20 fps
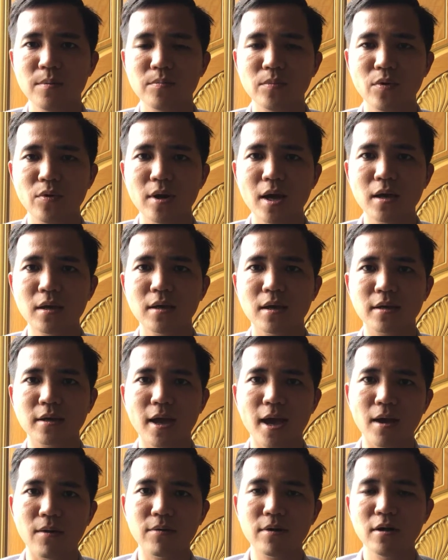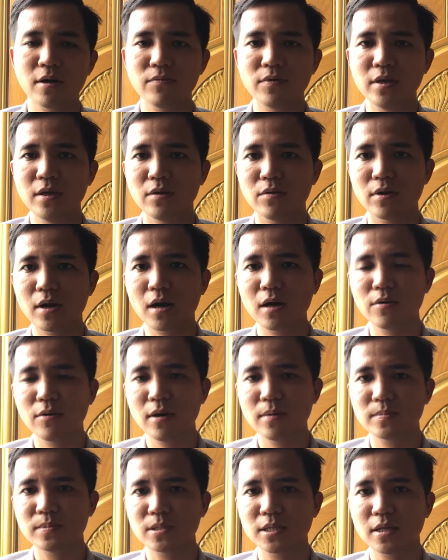mua đất hiện trạng của nó ví dụ đất
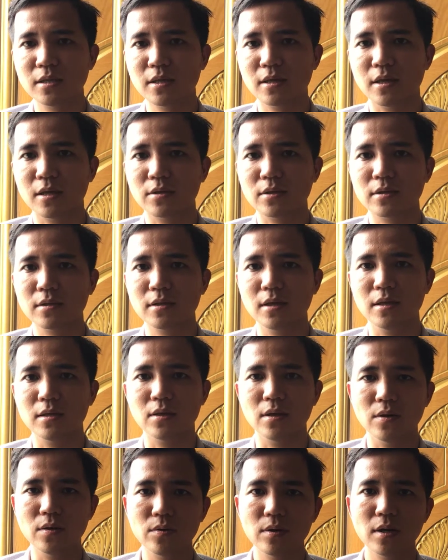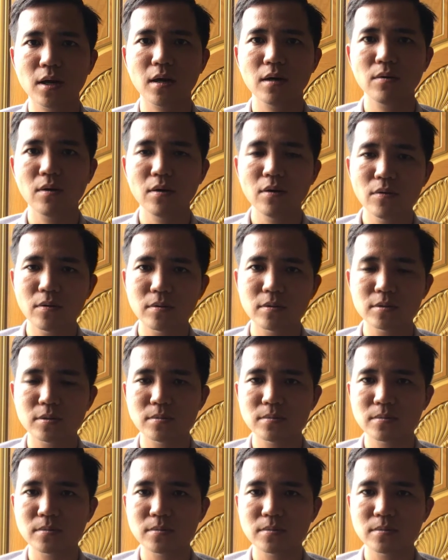lúa anh chị chị chuyển qua đất lúa luôn